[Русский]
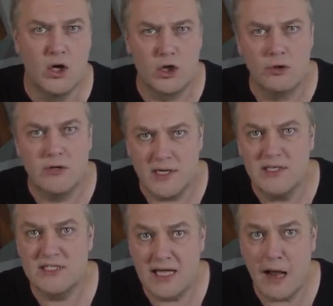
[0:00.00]
что
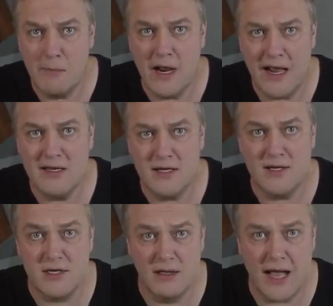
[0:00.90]
те самые
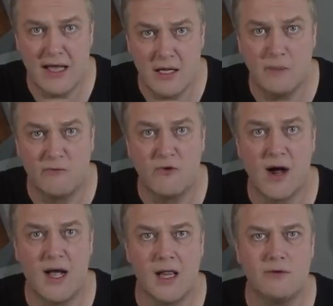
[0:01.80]
антитела нам
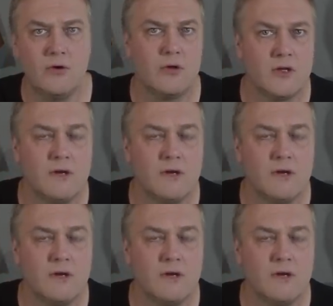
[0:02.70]
вкалывают.